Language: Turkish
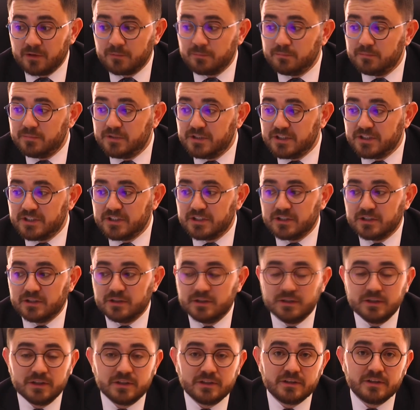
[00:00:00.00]
bir
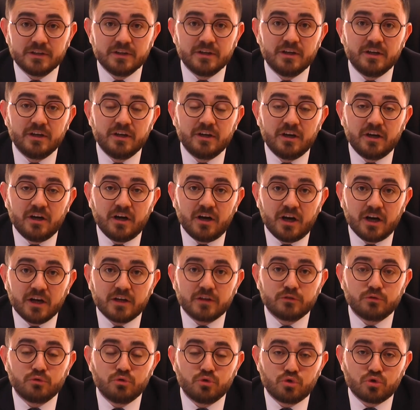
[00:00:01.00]
yıllık
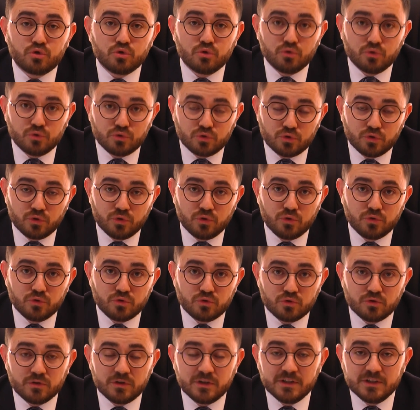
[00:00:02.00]
hak düşürücü
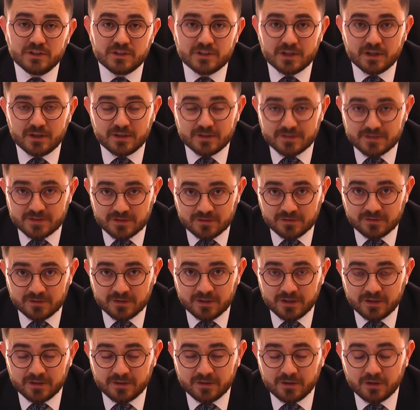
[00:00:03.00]
süre
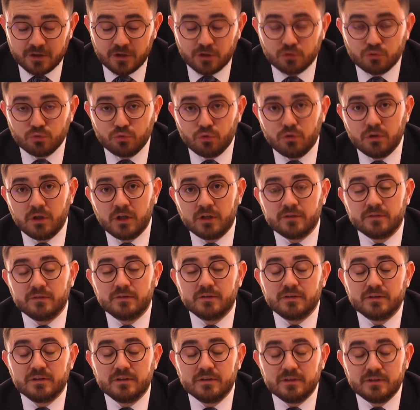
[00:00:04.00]
içerisinde
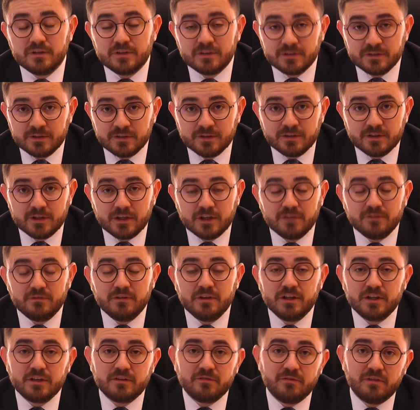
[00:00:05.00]
dolandırıldığını,
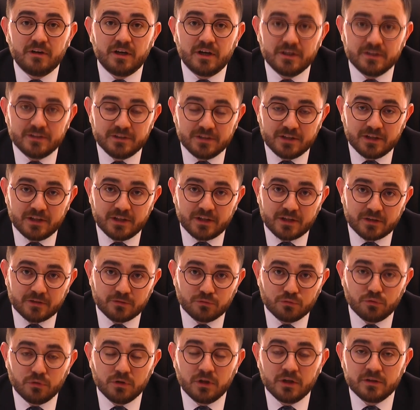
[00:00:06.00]
evlilik vaadiyle
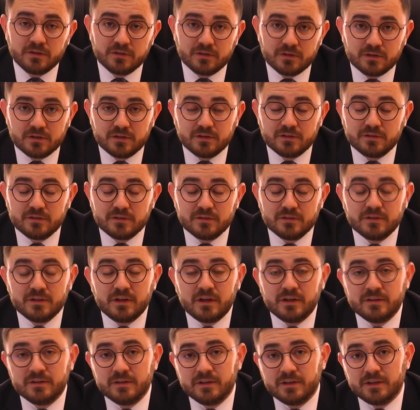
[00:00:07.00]

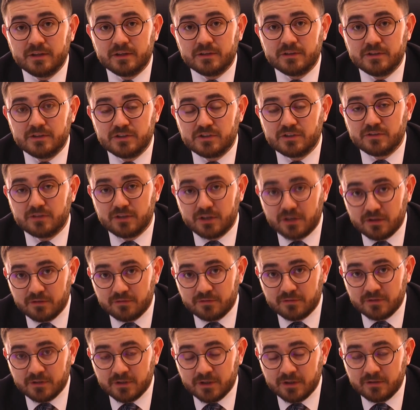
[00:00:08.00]
dolandırıldığını anlayan kişi
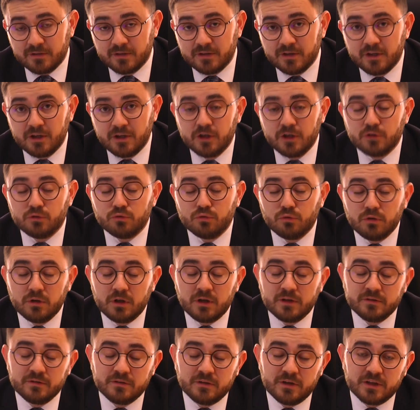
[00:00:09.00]
tarafından
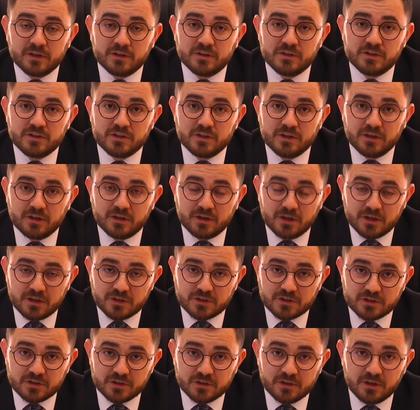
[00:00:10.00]
dolandıran kişiye
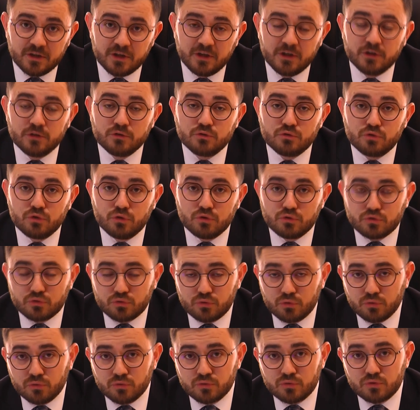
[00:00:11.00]
karşı söz
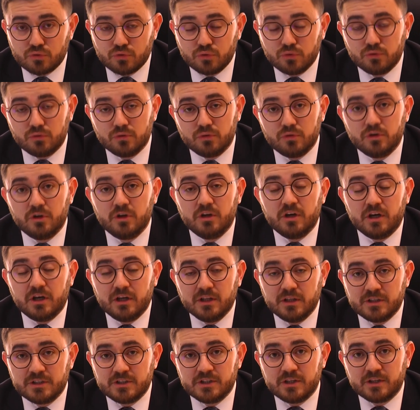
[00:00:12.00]
konusu
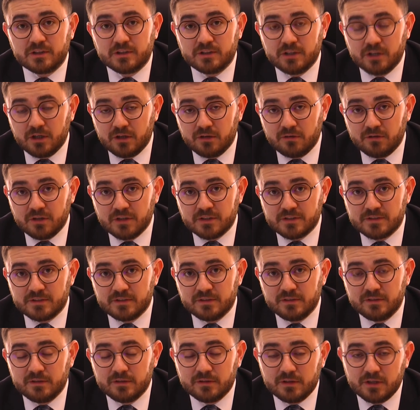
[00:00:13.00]
alacak
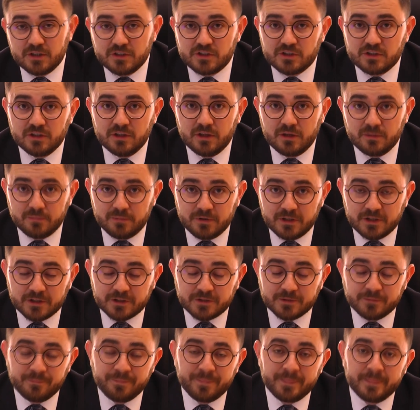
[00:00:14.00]
davası
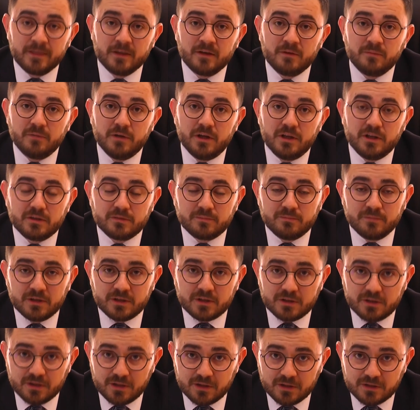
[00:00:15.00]
açılabilir.
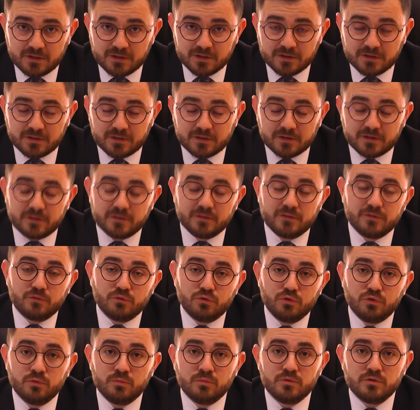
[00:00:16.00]
Belirtmek gerekir ki
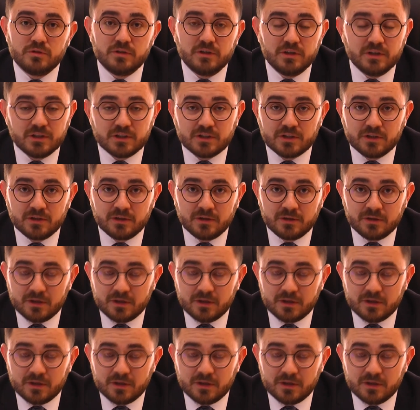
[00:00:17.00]
günümüzde yaşanan